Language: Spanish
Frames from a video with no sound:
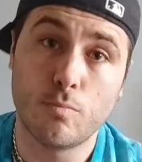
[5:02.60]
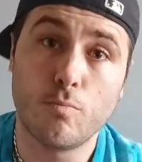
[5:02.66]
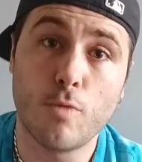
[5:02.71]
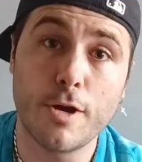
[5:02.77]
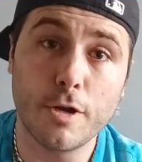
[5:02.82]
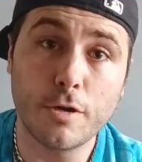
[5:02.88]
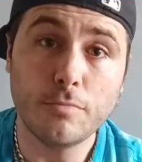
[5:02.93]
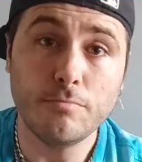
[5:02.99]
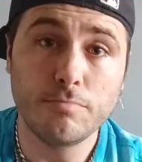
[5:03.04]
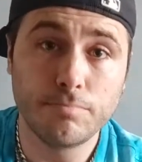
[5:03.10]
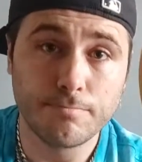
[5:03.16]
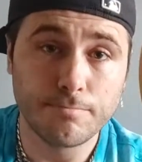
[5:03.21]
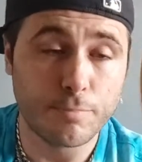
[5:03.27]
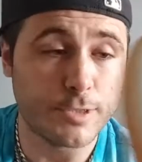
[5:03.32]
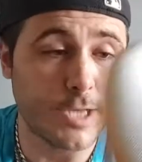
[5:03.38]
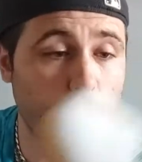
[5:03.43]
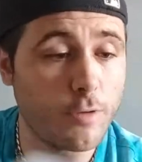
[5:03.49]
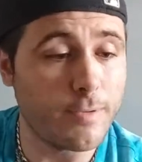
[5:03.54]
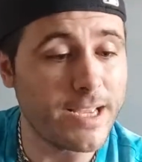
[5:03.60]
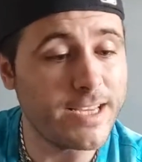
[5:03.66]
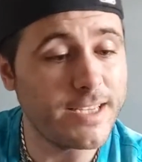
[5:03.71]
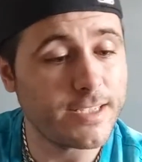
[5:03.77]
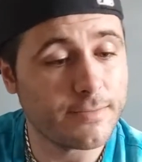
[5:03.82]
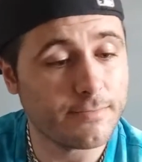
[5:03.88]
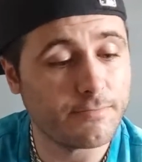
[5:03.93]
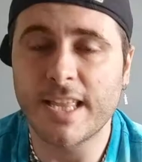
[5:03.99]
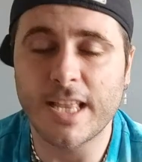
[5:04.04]
Bueno, pues ya lo
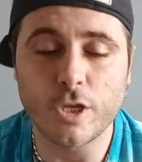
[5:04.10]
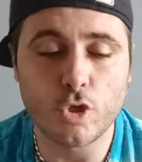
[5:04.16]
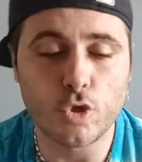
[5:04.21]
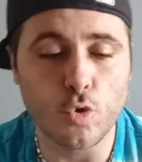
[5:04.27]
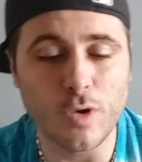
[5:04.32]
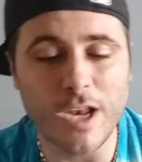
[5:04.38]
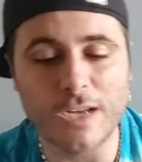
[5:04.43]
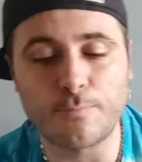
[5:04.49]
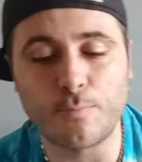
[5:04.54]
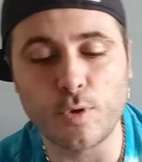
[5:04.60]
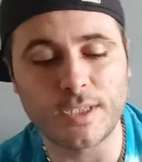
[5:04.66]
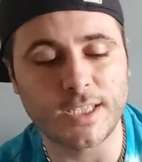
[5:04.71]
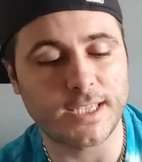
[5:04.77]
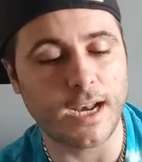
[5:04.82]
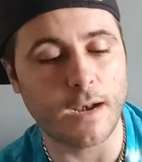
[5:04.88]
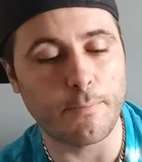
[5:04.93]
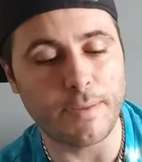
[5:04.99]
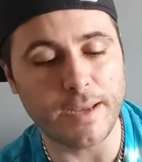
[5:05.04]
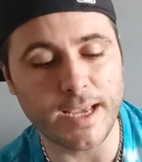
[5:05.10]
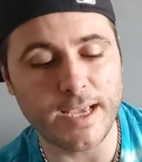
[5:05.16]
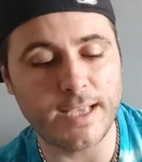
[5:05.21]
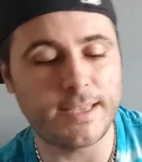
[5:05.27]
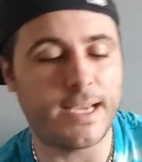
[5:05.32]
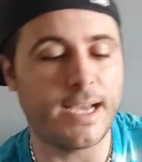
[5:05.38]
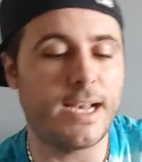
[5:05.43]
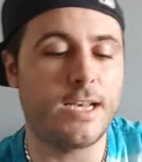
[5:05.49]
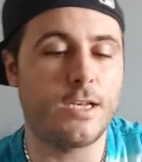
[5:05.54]
veis, quedan chulas puestas al
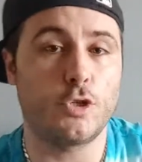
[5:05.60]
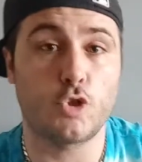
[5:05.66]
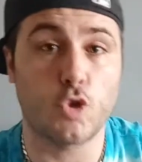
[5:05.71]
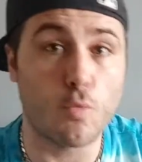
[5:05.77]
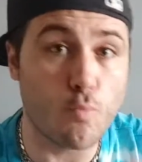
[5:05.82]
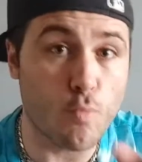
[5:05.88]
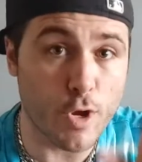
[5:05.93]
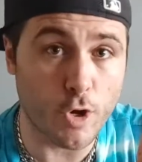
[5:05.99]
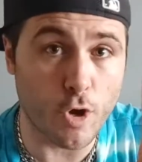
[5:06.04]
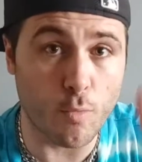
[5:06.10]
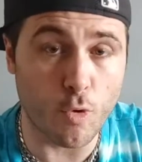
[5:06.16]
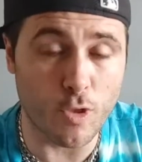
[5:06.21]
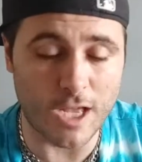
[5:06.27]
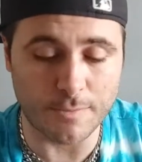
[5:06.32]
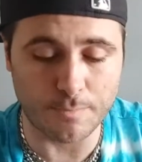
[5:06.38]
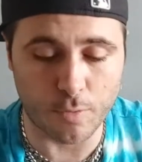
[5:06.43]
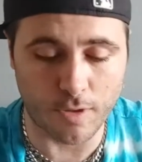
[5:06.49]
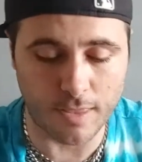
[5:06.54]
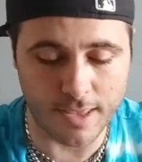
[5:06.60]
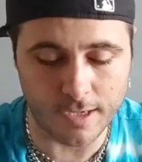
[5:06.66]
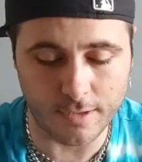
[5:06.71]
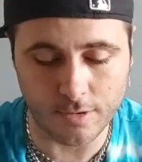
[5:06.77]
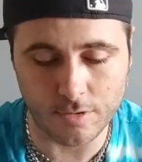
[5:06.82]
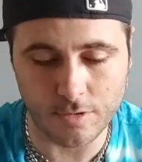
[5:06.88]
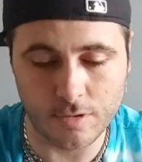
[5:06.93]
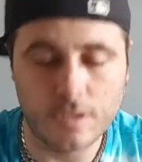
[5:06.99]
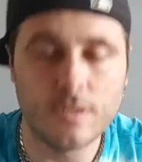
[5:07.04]
pie, tal, son muy cómodas, por
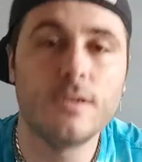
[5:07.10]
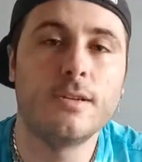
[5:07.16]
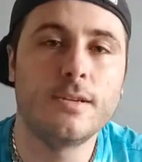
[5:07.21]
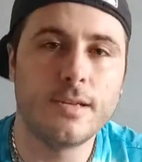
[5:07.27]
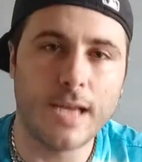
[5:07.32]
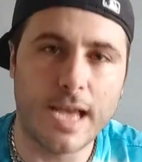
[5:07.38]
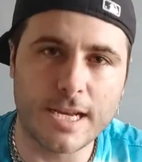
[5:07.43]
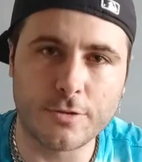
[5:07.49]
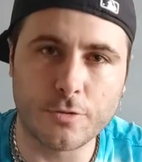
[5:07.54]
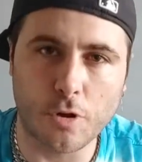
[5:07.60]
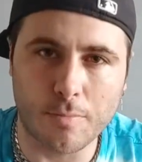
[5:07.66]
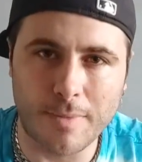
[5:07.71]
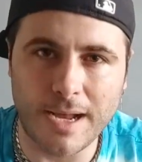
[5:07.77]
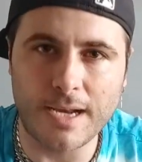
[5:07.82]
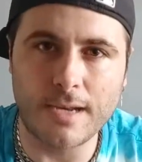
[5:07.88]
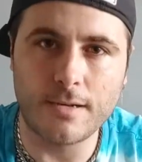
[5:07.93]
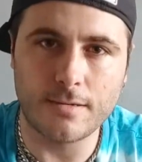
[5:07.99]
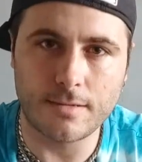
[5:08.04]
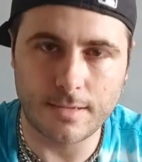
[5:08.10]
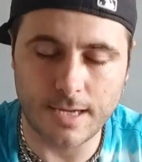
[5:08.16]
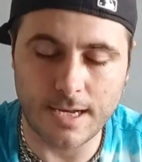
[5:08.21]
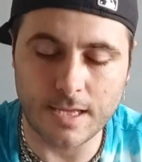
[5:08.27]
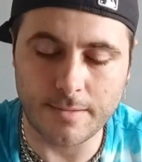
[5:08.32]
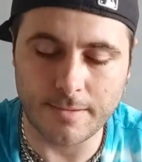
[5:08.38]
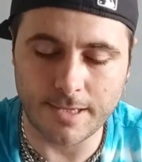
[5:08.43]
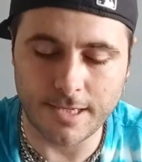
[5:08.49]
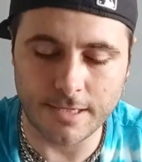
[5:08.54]
cierto, es normal,
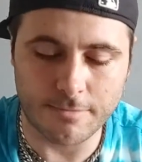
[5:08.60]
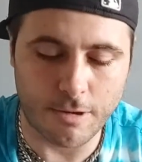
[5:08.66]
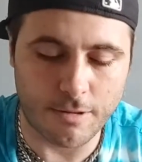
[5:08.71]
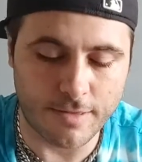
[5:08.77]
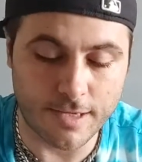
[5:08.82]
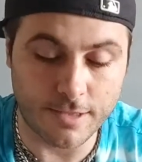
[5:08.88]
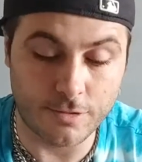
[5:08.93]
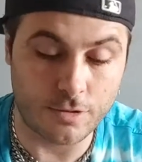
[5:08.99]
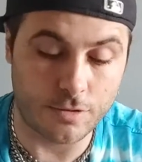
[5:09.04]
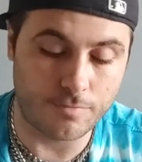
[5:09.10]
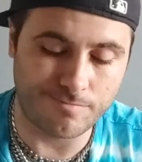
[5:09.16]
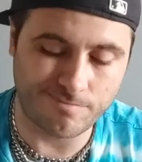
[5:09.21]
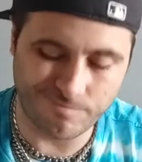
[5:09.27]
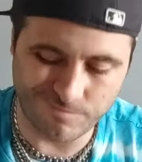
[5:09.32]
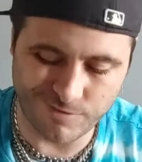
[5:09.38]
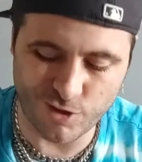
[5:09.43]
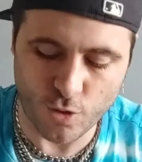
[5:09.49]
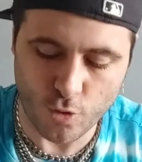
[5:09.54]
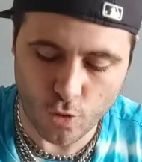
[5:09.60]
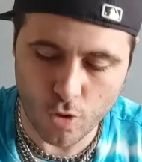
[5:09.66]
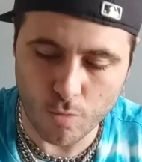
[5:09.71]
las zapatillas de baloncesto son